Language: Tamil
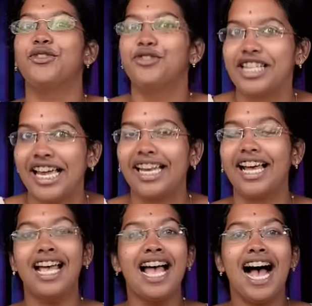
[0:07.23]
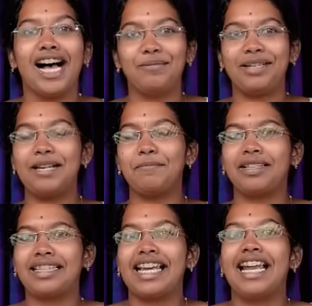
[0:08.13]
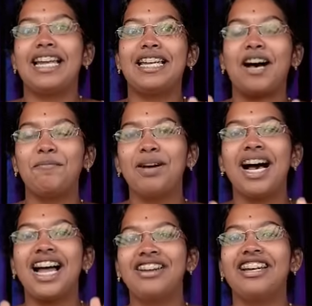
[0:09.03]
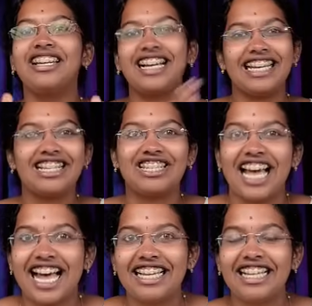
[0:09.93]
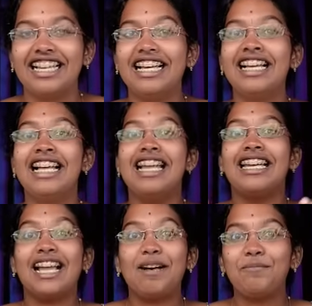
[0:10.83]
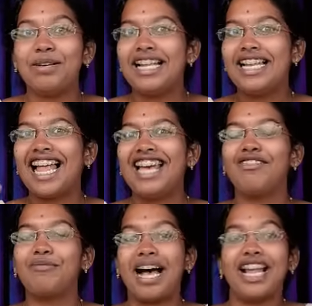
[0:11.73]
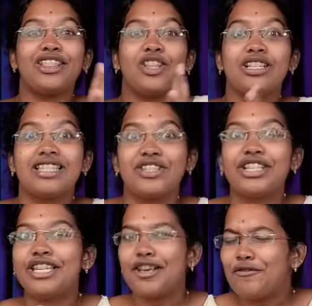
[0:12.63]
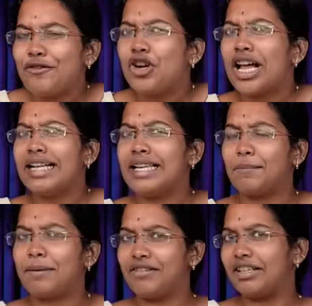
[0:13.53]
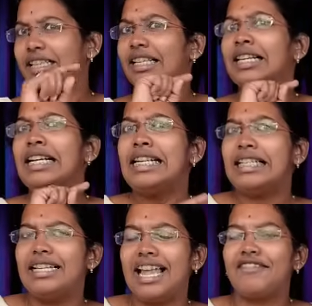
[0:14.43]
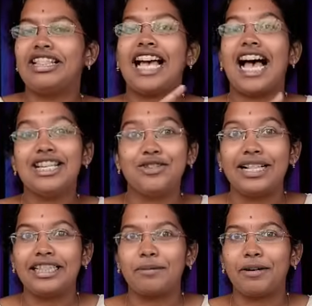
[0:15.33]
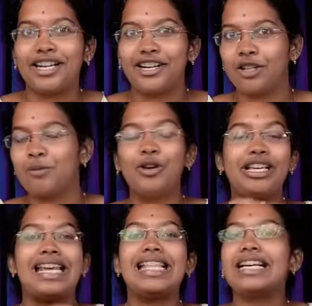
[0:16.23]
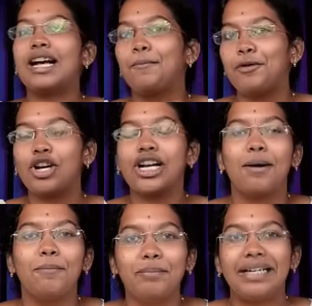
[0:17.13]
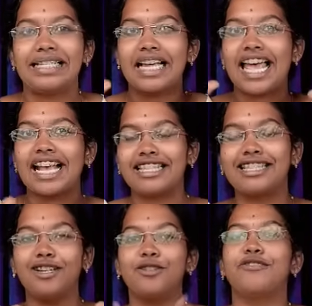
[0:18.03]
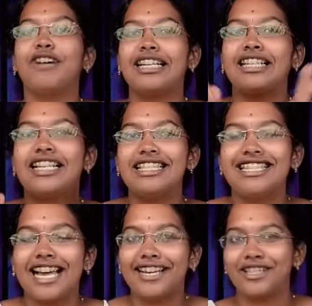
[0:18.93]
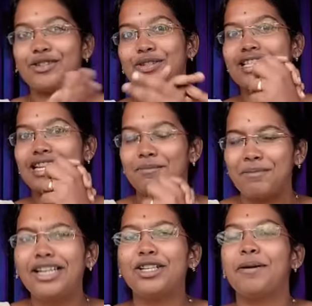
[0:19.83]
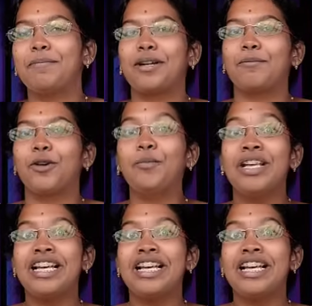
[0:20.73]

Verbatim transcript: நியூஸ் என்ன அப்படின்னு பார்த்தீங்கன்னா நம்ம ஹண்ட்ரட் லேர்னிங் சேனலில் நம்ம லைவ் மேரத்தான் செஷன்ஸ் இவ்வளோ நாள் எப்படி வந்து லெவன்த் அண்ட் டுவெல்த்துக்கு பண்ணிட்டு இருந்தோமோ இதுக்கப்புறம் கம்ப்ளீட்டாக எக்ஸ்க்ளூசிவாக டென்த் ஸ்டாண்டர்ட் ஸ்டூடெண்ட்ஸ்க்கு மட்டுமே பண்ண போகிறோம்